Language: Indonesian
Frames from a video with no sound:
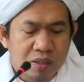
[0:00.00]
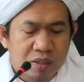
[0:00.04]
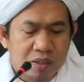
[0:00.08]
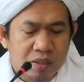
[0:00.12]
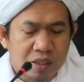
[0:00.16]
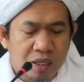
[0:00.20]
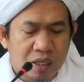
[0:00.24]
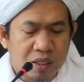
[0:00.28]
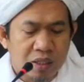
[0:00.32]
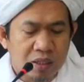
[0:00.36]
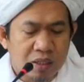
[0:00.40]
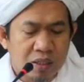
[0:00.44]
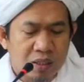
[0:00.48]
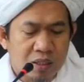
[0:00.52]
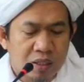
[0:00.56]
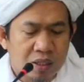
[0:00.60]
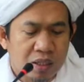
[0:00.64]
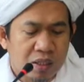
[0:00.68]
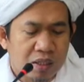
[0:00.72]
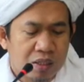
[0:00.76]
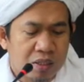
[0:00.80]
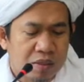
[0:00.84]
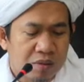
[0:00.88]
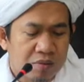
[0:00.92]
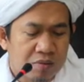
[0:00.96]
dan
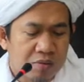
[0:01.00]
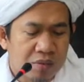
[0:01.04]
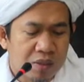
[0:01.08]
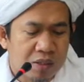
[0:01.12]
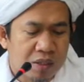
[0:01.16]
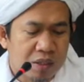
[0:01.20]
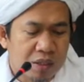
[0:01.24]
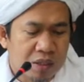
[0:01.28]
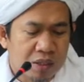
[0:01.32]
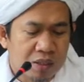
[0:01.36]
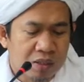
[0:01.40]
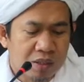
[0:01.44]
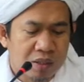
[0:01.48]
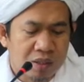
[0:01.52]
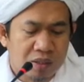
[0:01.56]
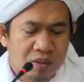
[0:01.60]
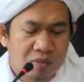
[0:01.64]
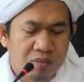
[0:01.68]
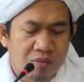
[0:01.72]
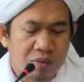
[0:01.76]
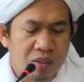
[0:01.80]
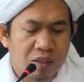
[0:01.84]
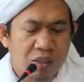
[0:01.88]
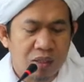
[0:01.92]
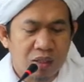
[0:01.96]
dia meneliti
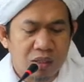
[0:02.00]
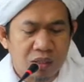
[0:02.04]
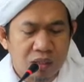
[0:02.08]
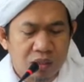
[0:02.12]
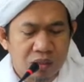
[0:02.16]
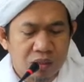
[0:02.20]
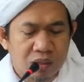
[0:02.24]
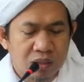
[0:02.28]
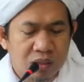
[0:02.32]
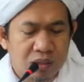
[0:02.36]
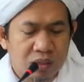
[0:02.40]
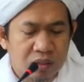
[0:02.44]
bagi